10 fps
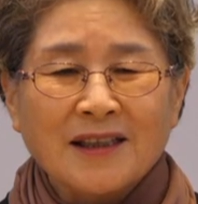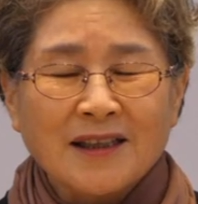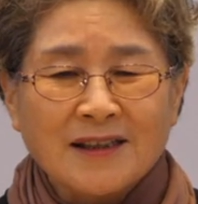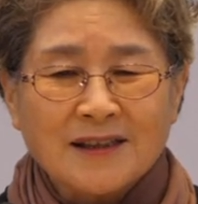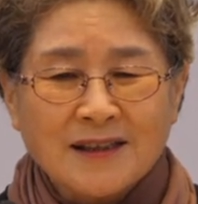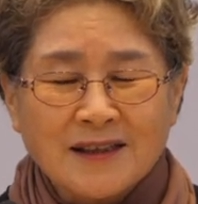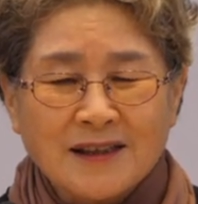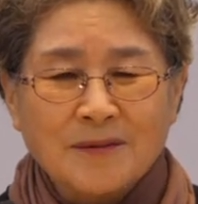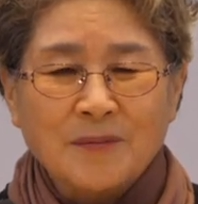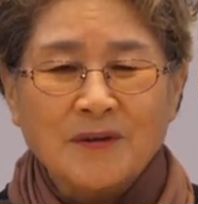가진
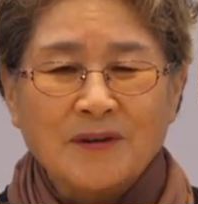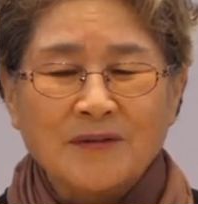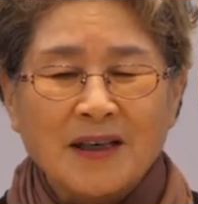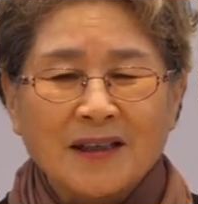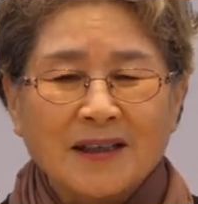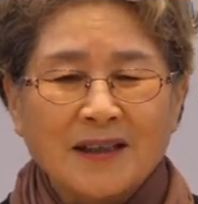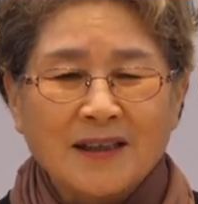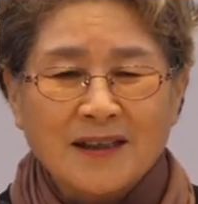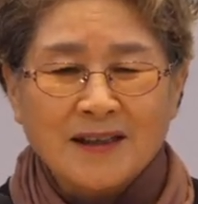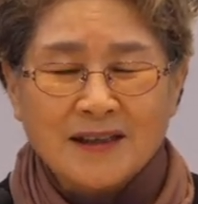그 복음,
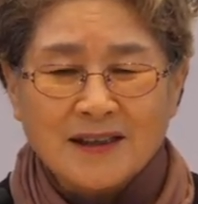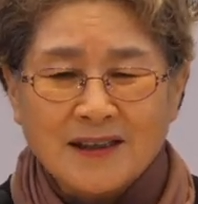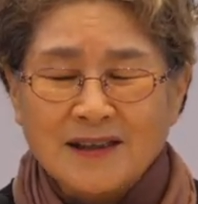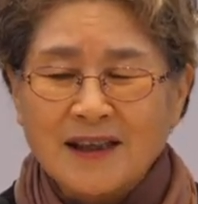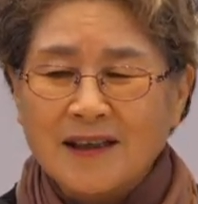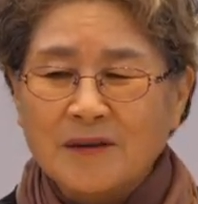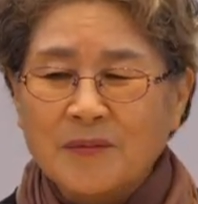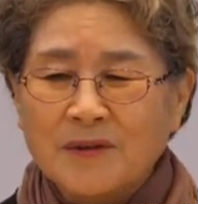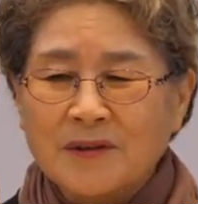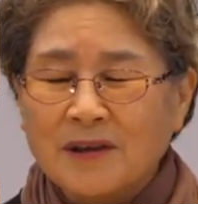그 영생의
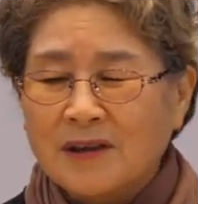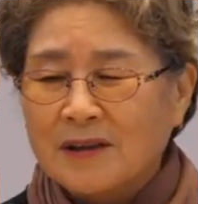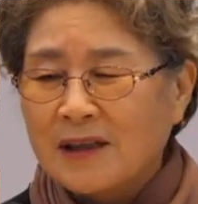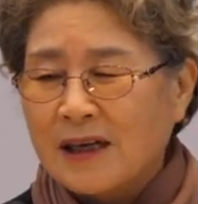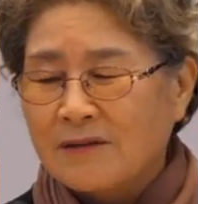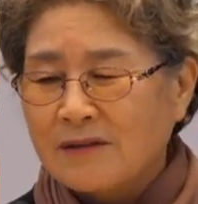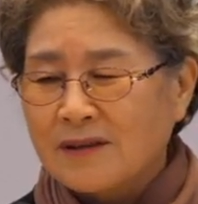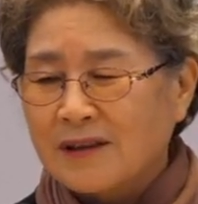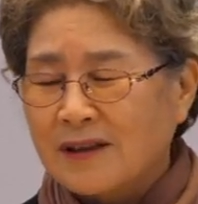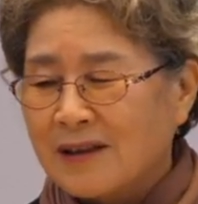복을
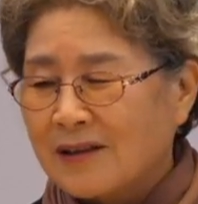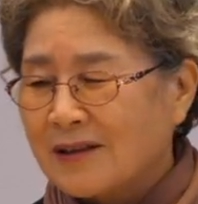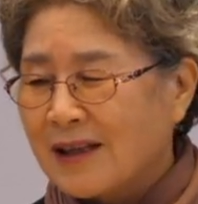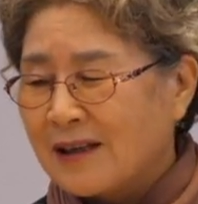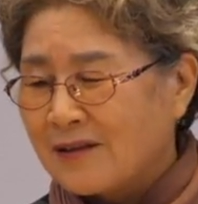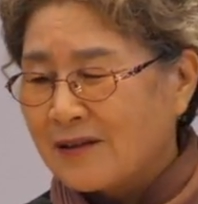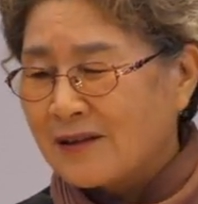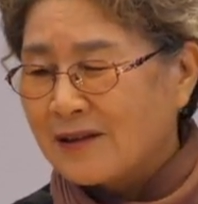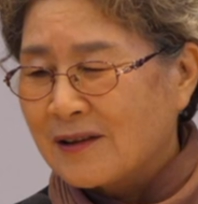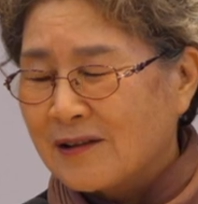나누는 거야.
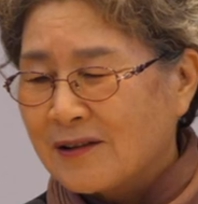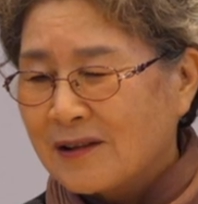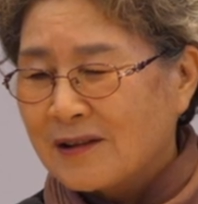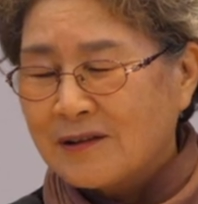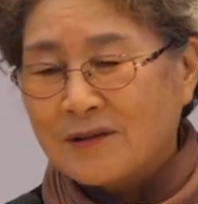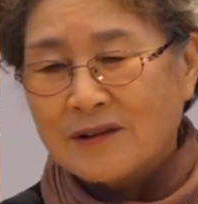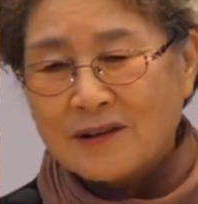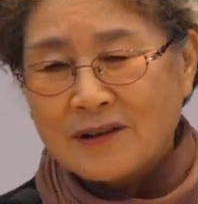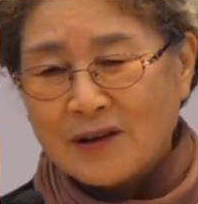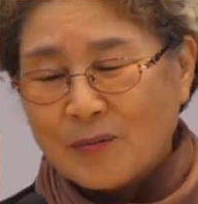나누.
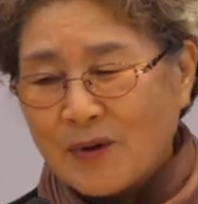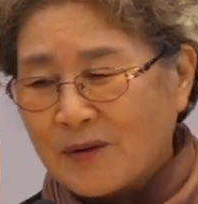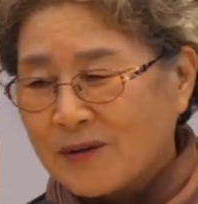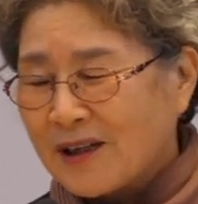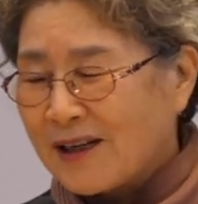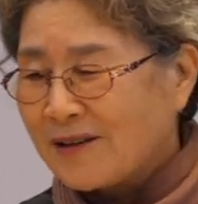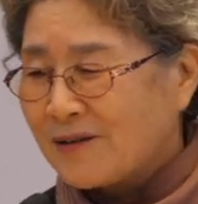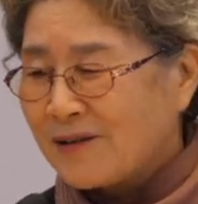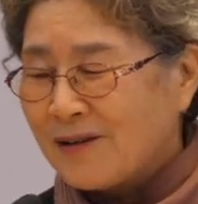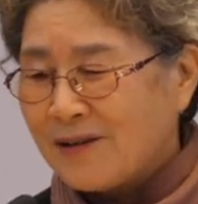우리는 받고
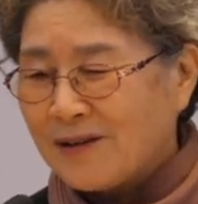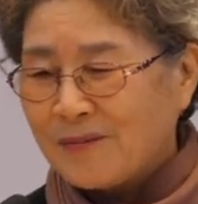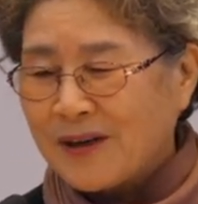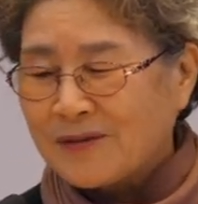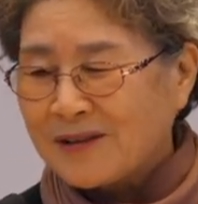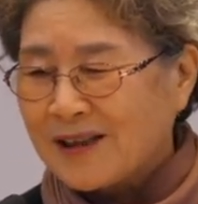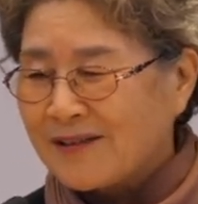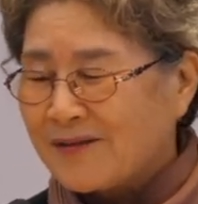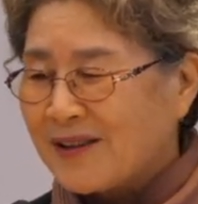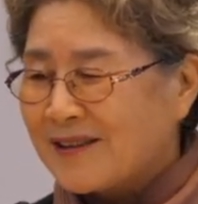나누고 받고
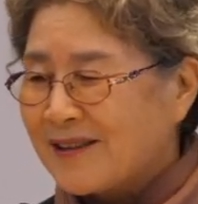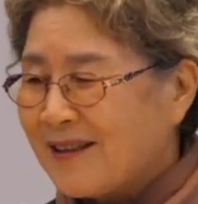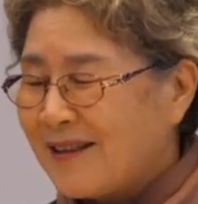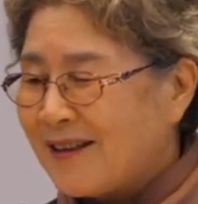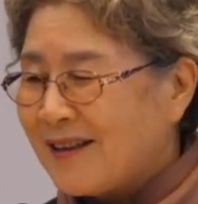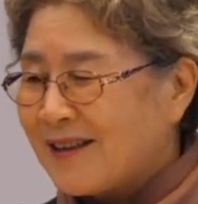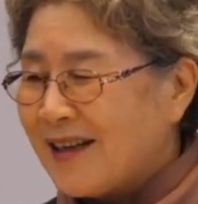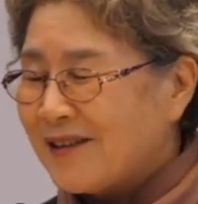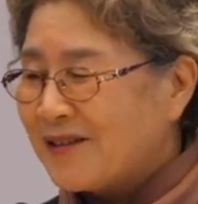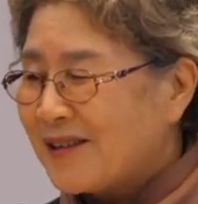나누면서
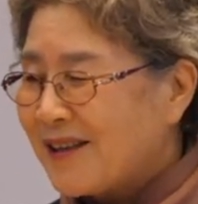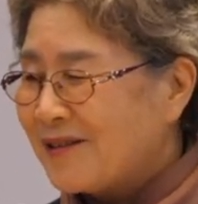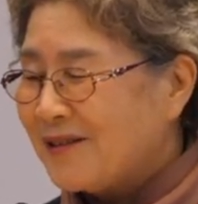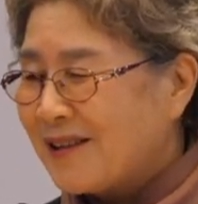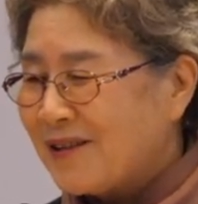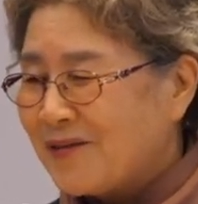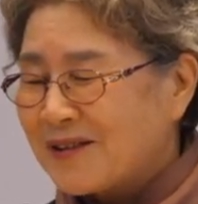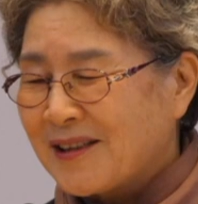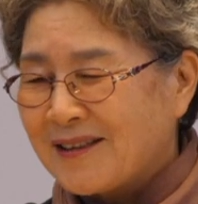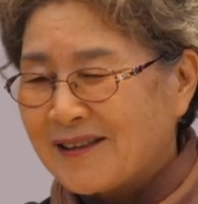나도 살고 남도
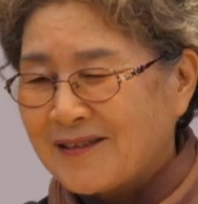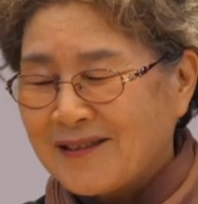살리고